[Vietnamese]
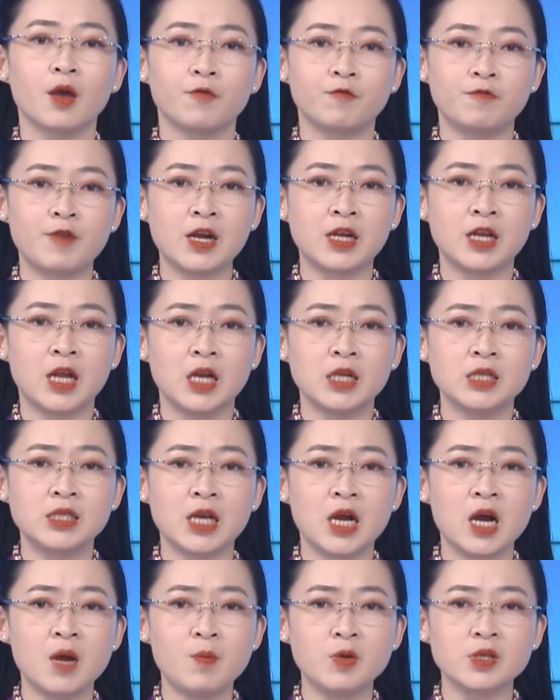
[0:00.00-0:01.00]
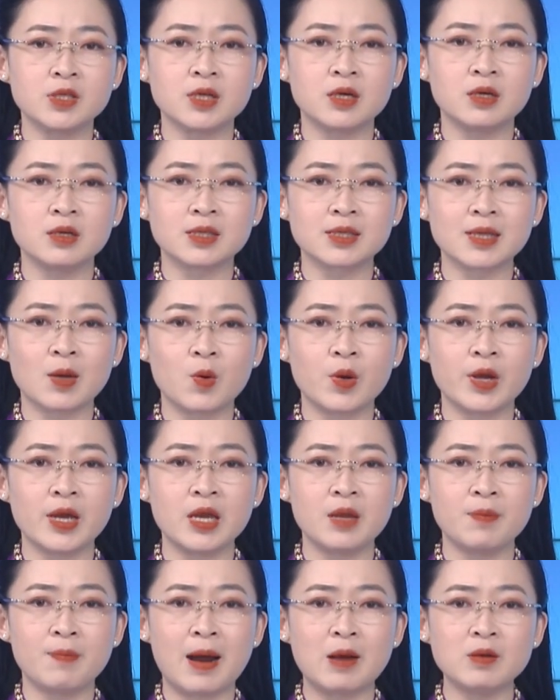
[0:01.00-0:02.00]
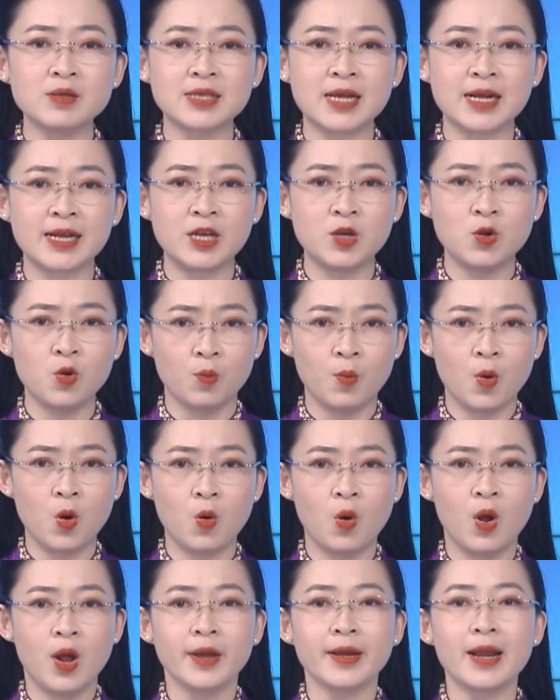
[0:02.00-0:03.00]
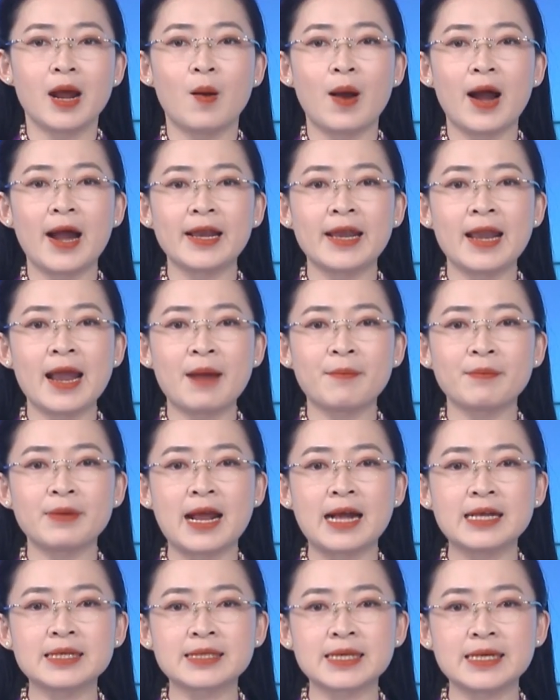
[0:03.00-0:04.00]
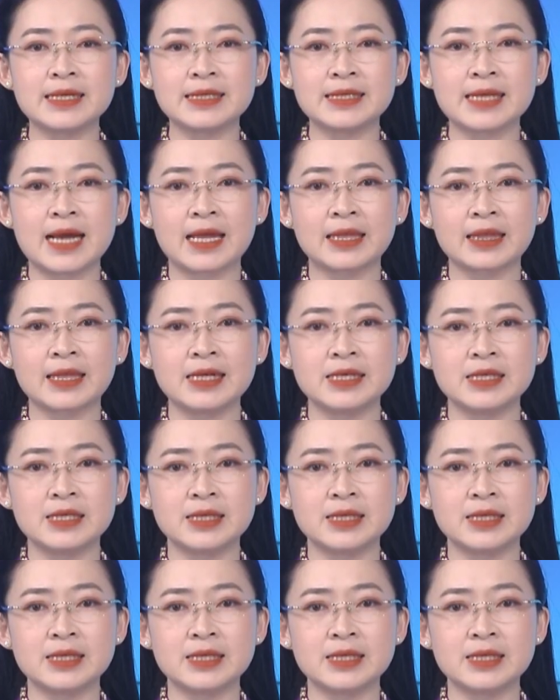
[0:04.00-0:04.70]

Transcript: Vâng, chỉ hơn một giờ sau khi bão Jagi đổ bộ, đảo Hải Nam đã xảy ra tình